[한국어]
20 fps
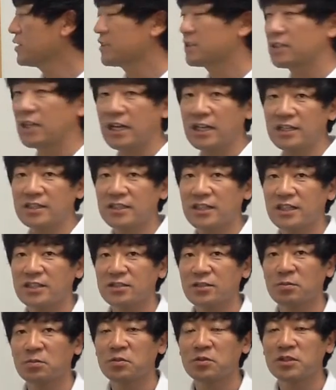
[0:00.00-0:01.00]
이제 사인을
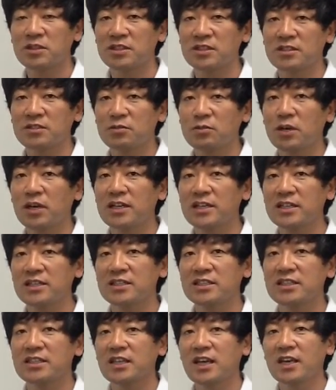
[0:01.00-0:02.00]
하죠. 본인은
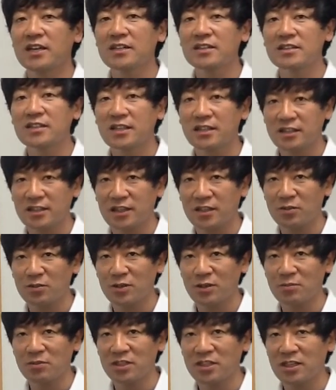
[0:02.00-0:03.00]
확인이 다
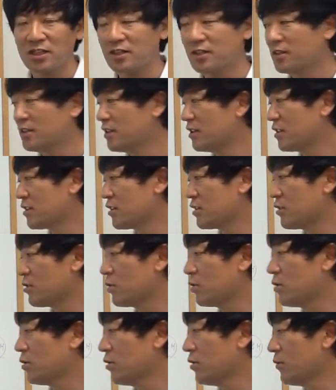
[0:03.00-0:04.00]
끝났다고 합니다.
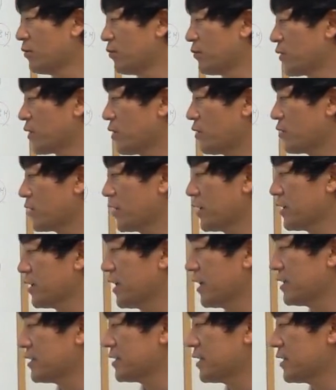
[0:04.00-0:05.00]
그리고 거기에
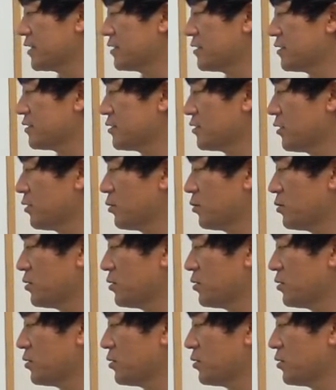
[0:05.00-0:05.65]
날짜를 쓰죠.